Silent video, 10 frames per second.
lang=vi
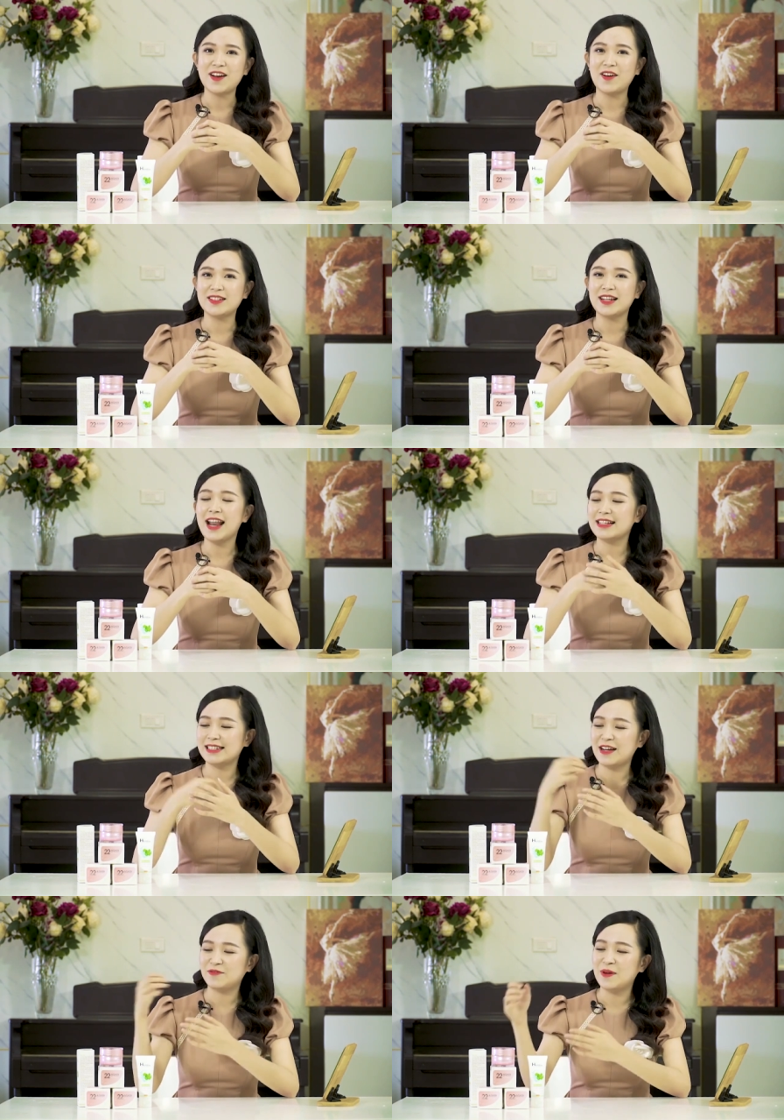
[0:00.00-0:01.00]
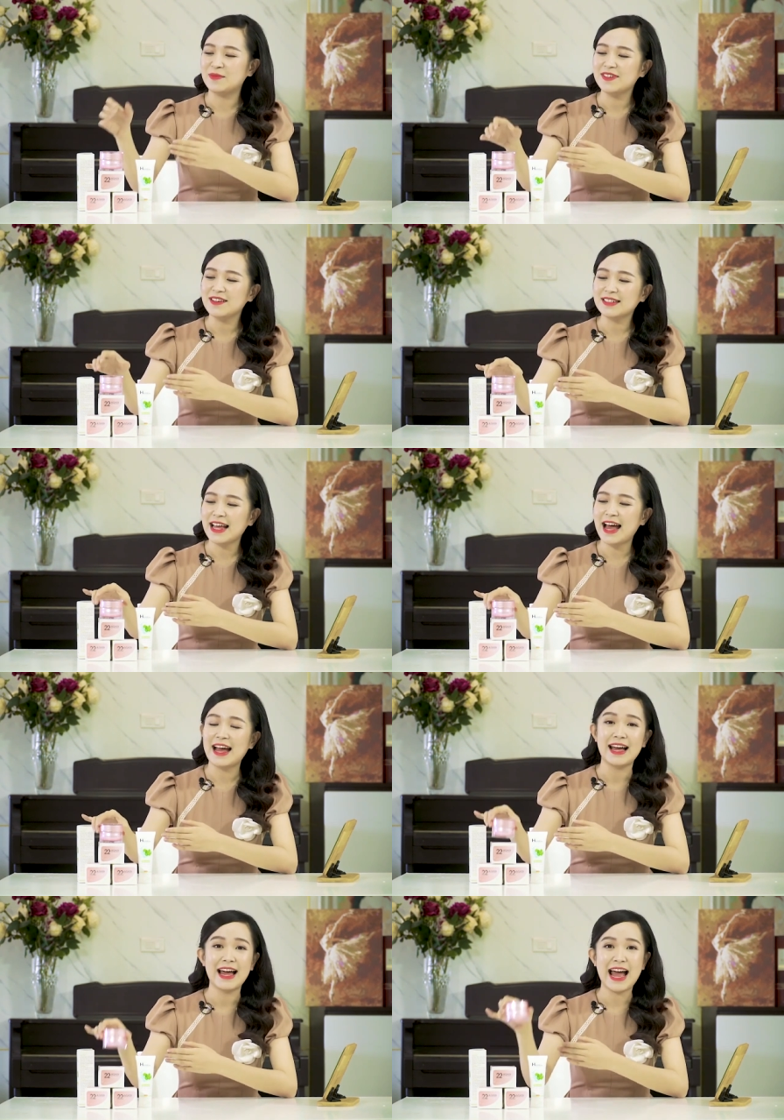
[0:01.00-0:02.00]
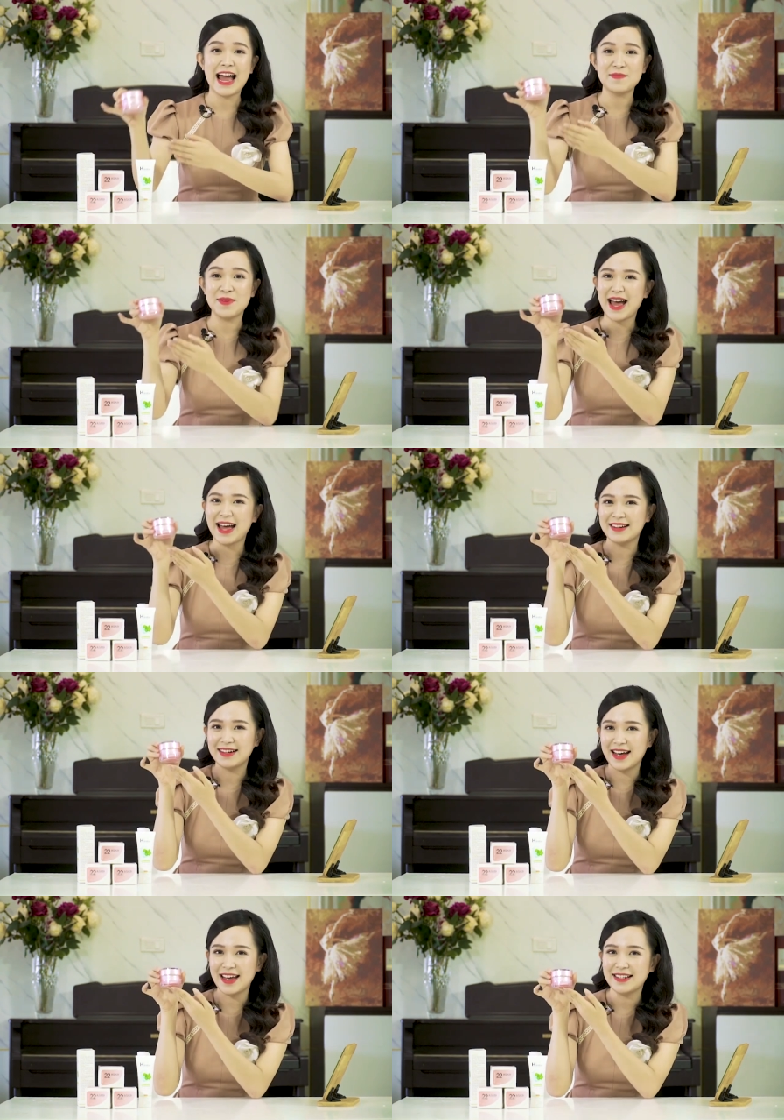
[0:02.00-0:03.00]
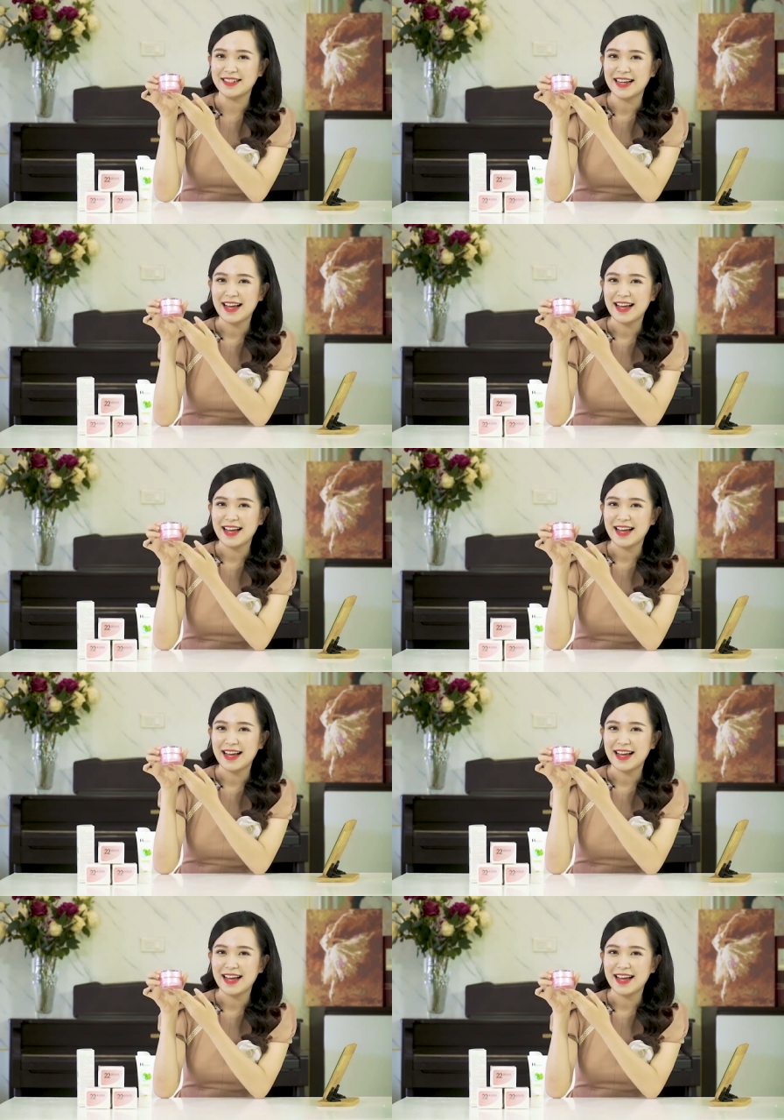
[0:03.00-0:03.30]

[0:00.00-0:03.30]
Đó chính là sản phẩm dưỡng da hai mươi hai Again.